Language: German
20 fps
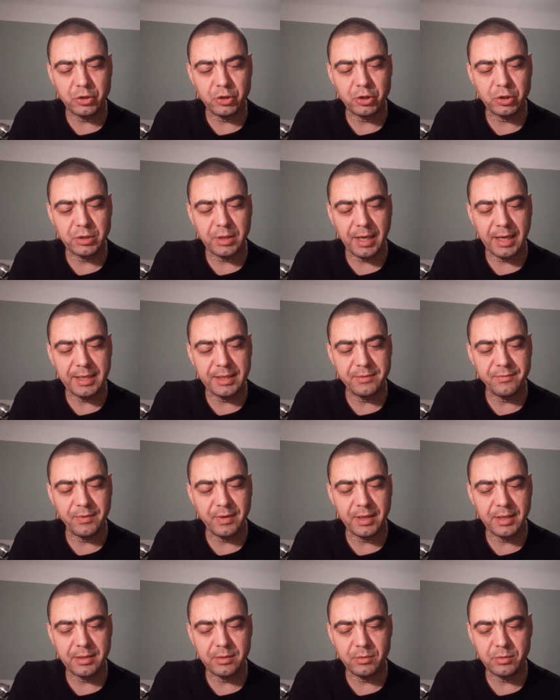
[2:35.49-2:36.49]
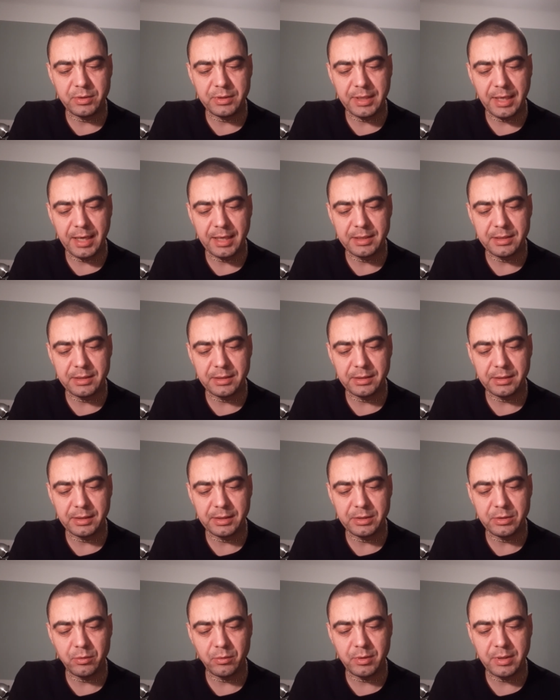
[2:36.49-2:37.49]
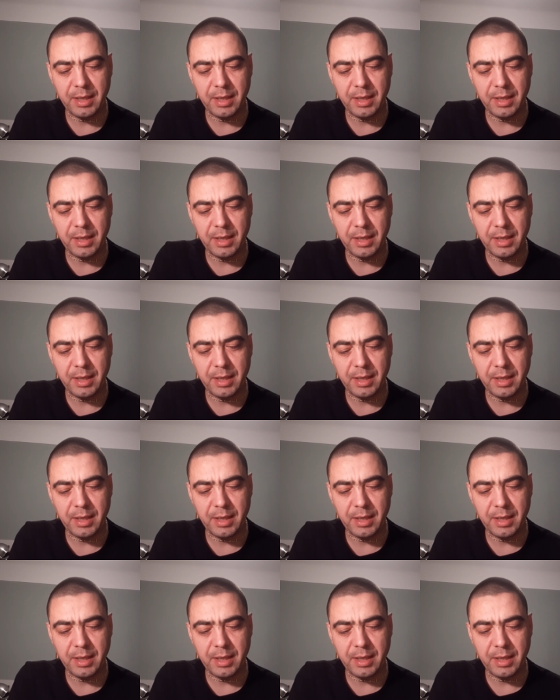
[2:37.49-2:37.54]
Streitwagen und jagte in Richtung